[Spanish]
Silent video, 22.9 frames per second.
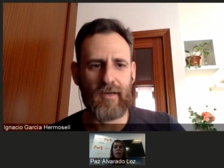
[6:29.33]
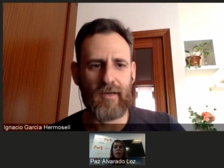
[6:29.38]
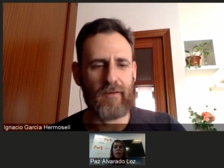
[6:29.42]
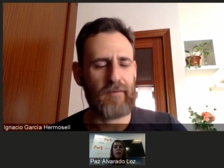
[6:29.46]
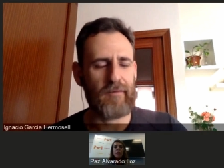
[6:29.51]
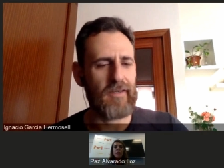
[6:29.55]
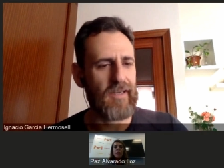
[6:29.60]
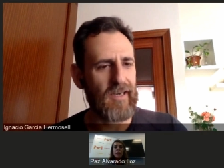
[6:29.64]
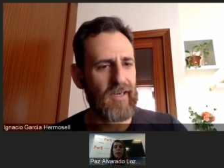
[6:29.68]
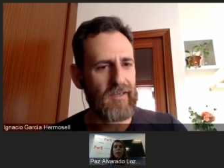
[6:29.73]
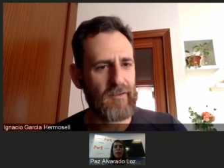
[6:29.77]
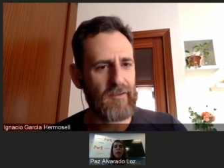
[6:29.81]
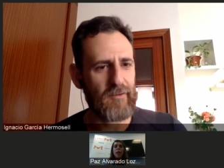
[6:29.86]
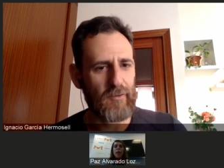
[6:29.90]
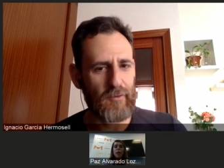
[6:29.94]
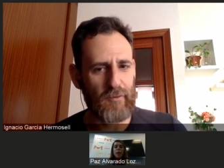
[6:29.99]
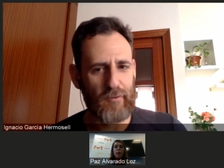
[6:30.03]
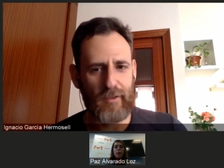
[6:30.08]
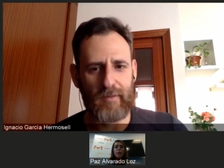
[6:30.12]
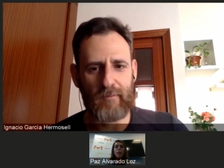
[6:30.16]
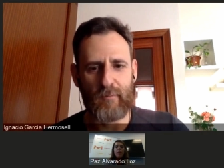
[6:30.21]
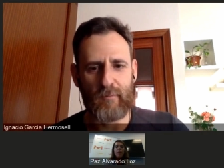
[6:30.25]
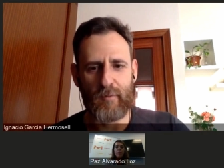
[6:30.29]
al final yo
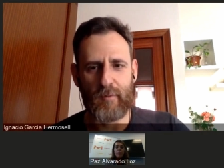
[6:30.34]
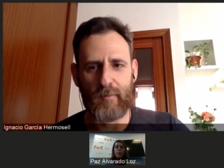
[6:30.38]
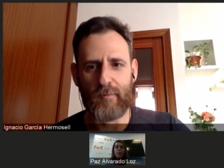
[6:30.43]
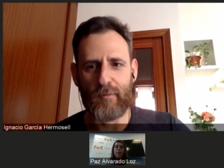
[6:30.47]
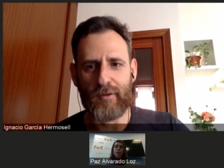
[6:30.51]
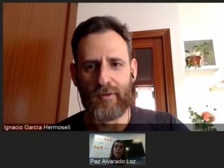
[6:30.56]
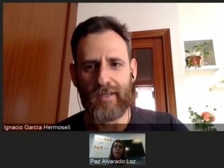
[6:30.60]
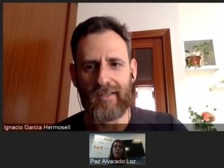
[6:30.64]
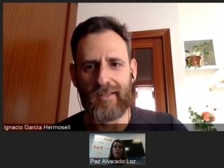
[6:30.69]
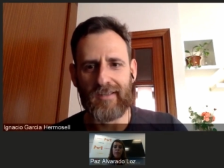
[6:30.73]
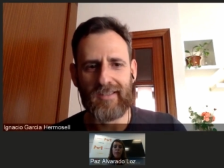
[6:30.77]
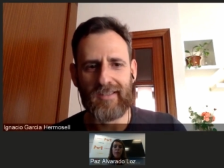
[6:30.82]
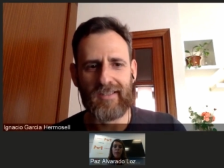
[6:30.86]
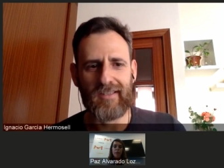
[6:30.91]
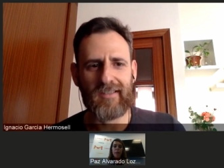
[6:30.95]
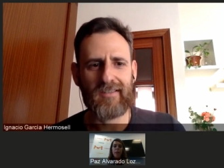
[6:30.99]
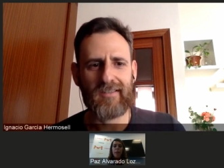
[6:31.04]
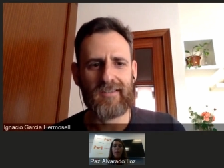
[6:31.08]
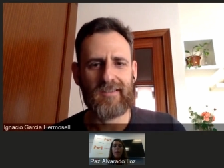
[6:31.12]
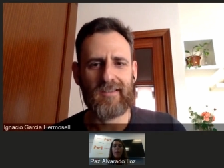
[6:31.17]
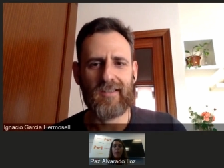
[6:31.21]
creo que es muy importante.